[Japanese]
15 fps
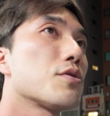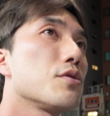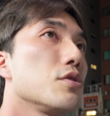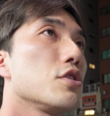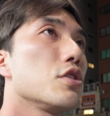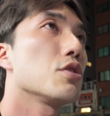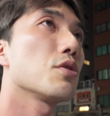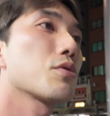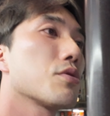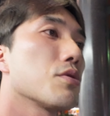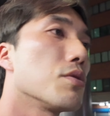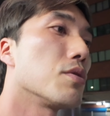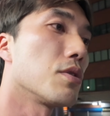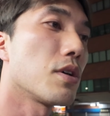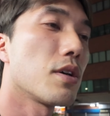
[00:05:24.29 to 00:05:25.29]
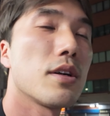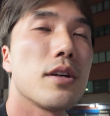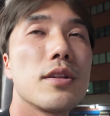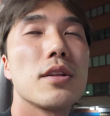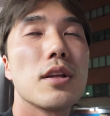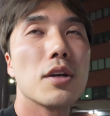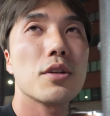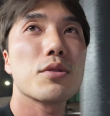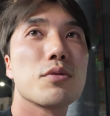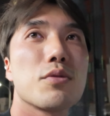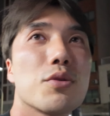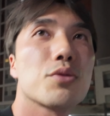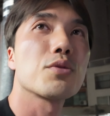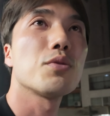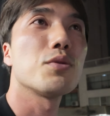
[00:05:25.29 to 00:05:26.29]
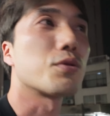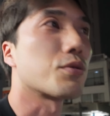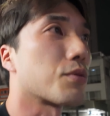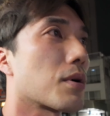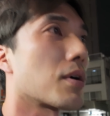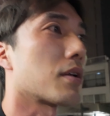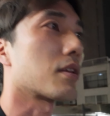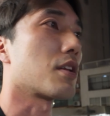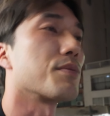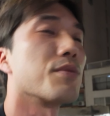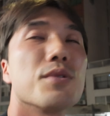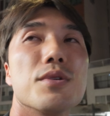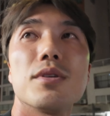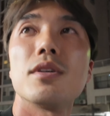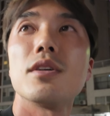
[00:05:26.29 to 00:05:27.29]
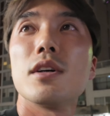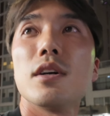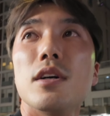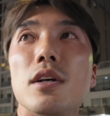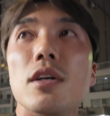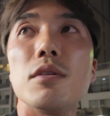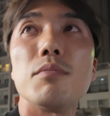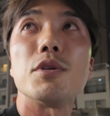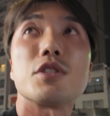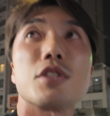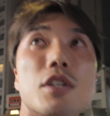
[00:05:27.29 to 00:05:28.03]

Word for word: 普通に夜のナイトフォトウォークとかやっても、め